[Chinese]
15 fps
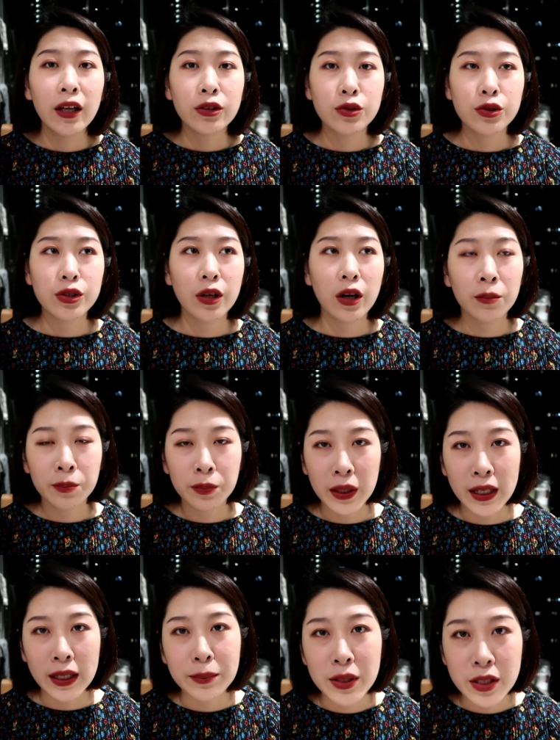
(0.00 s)
就是
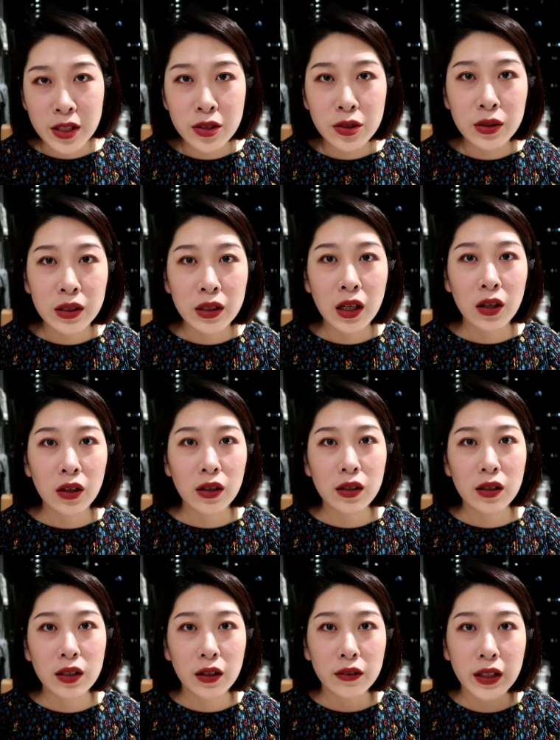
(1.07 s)
本本身就很好
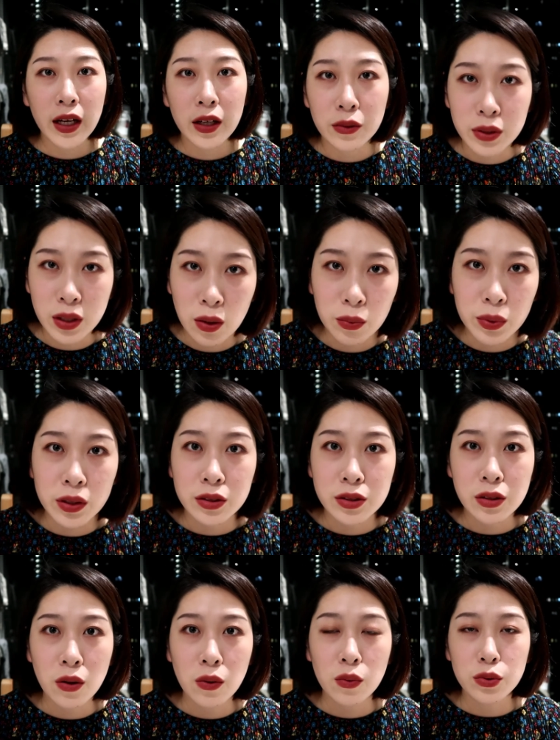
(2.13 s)
喝，然后它有养胃的
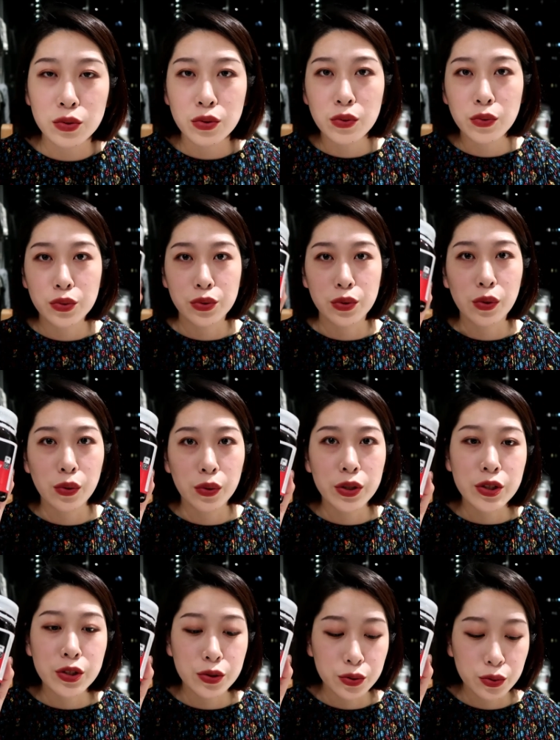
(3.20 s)
效果，所以我觉得我会
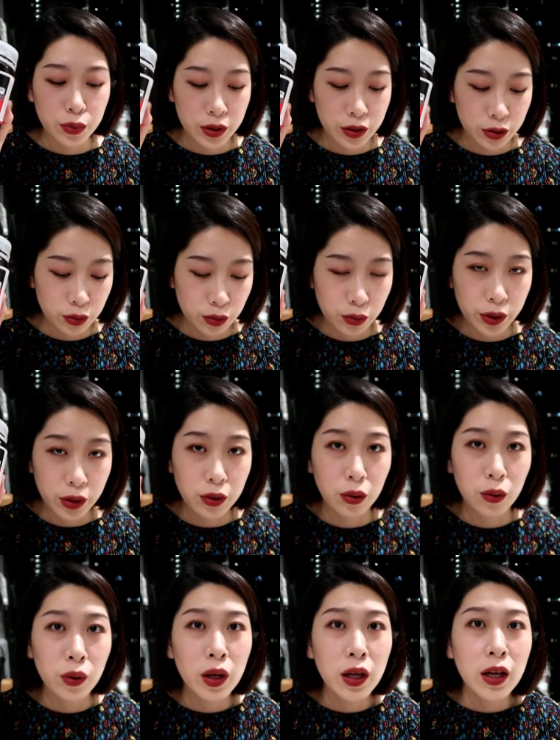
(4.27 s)
持续稳定回
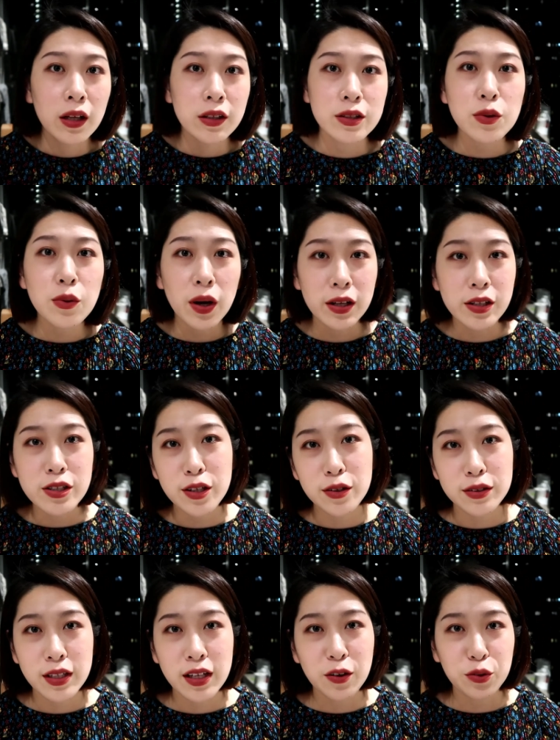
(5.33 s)
购。其实我很
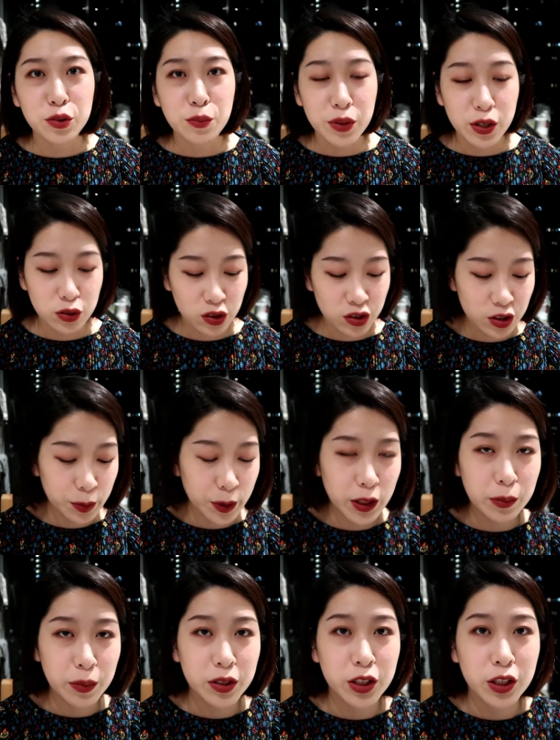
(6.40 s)
少在我的美妆视频
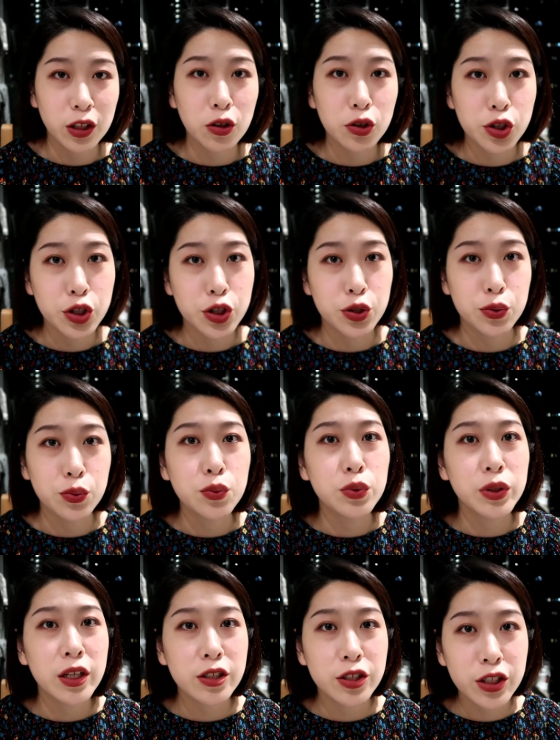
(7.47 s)
里面提到食
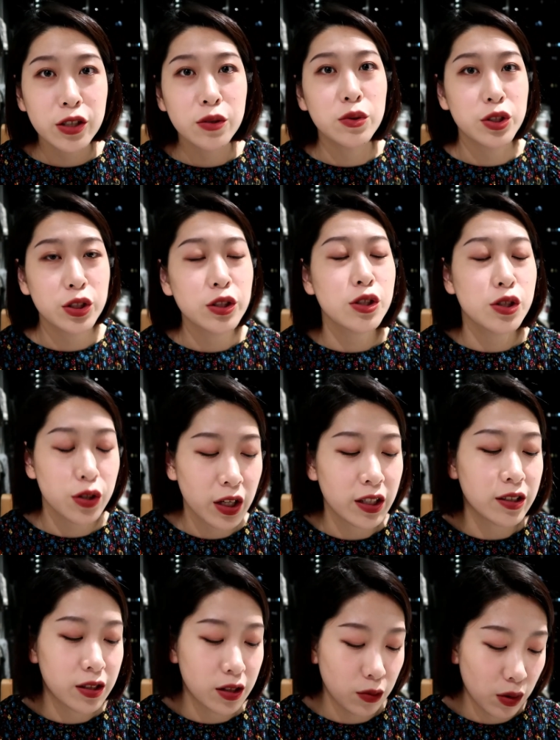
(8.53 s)
物，但是这个我真的是
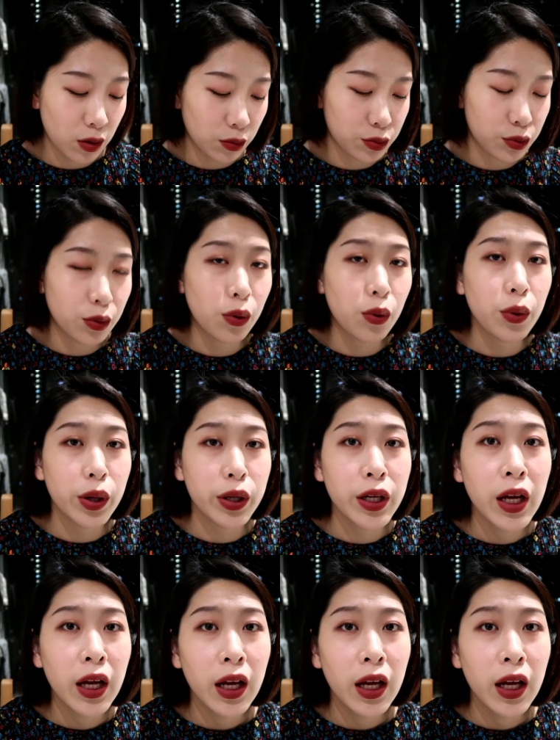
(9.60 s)
很喜欢，我觉得我会